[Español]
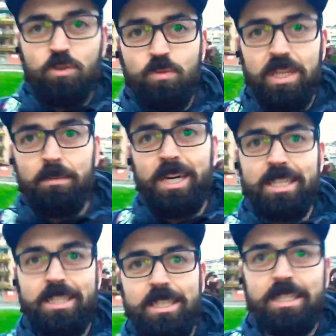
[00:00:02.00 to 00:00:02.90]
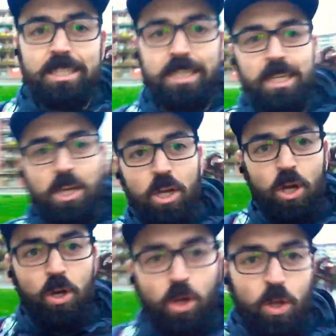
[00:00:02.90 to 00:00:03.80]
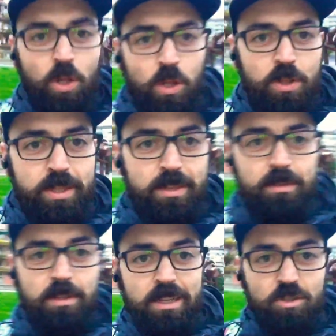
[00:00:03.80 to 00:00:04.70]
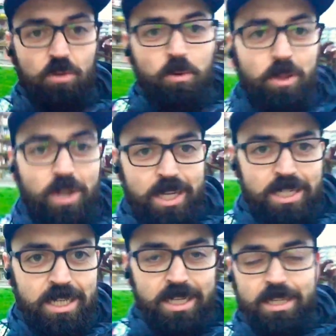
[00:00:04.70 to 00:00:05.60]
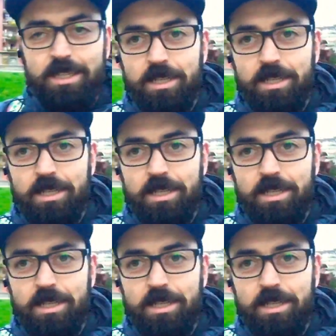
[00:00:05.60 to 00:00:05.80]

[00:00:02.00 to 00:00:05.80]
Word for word: un día más. Estoy volviendo a casa